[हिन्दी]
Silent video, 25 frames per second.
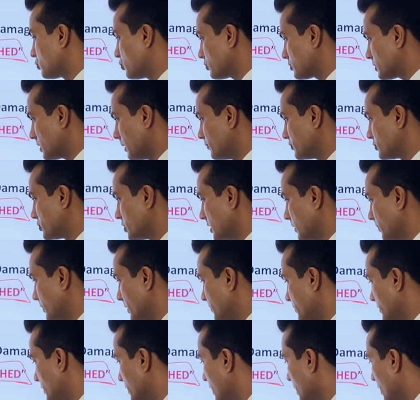को समझने में
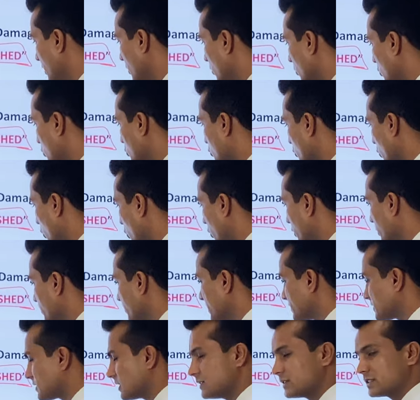भी और टोन
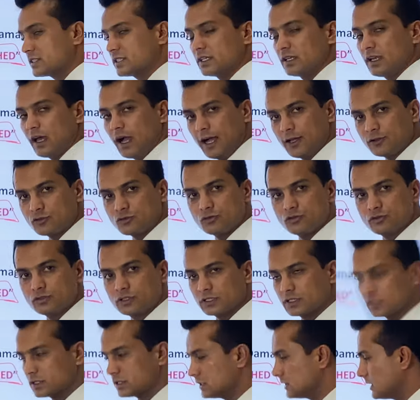मसल्स की लाश हो
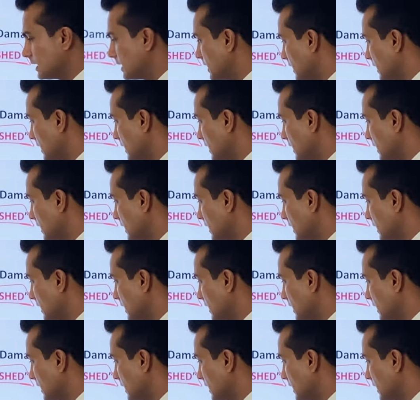सकती है